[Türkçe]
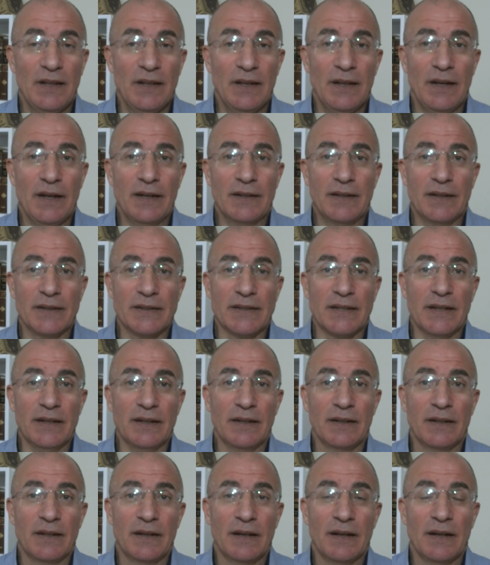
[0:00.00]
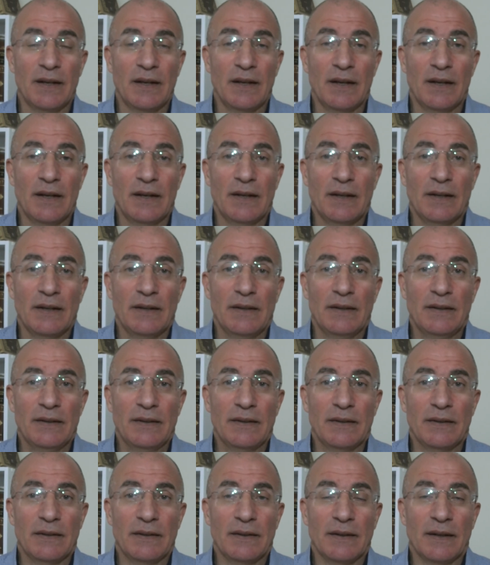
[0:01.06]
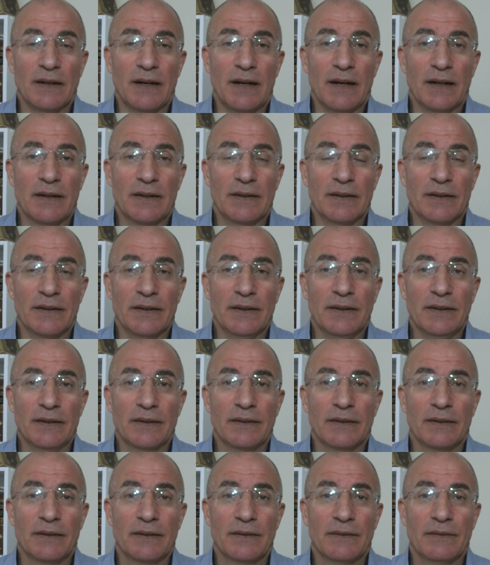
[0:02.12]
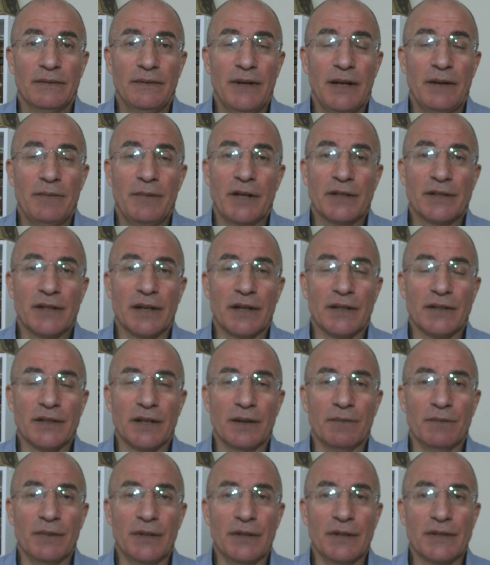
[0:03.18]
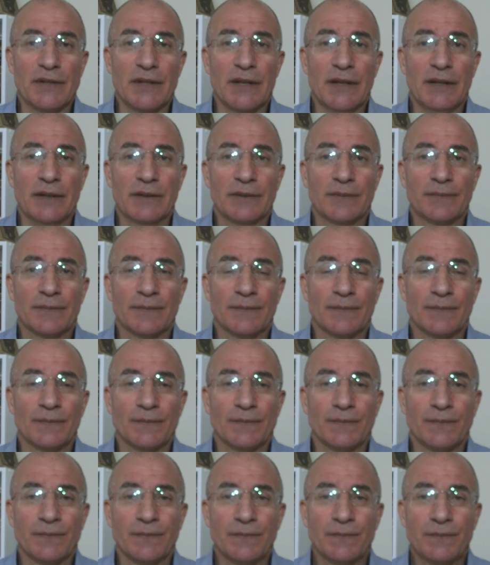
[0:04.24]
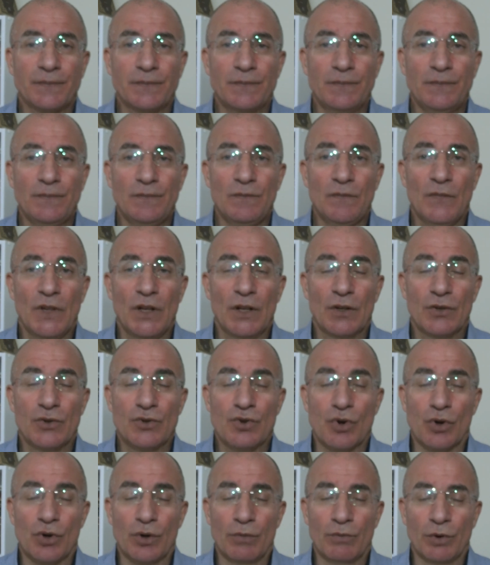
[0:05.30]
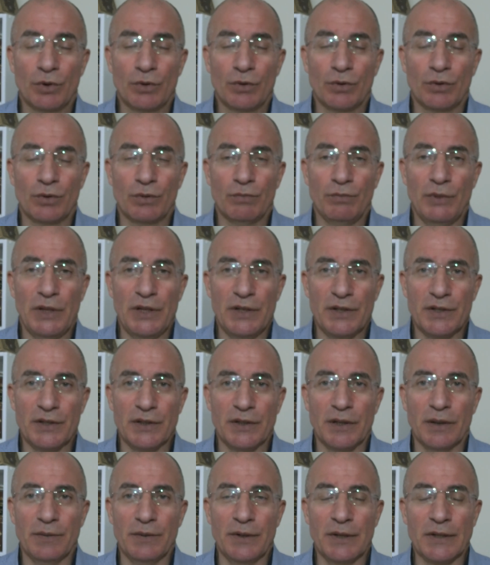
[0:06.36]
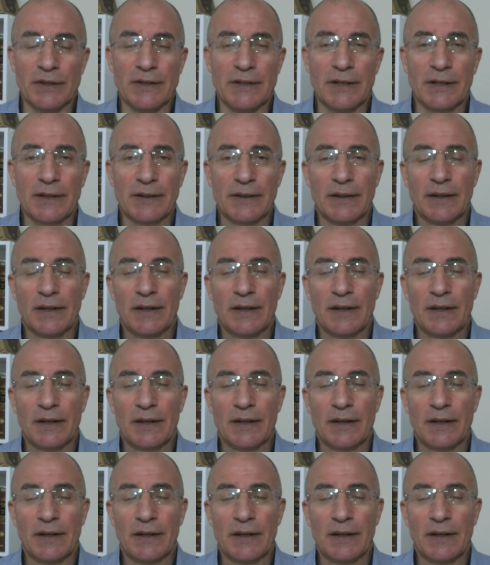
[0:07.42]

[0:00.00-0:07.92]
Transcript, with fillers: herkese e, hakkını vermeye çalışan bir insan. Sorumluluğunun bilincinde bir insan.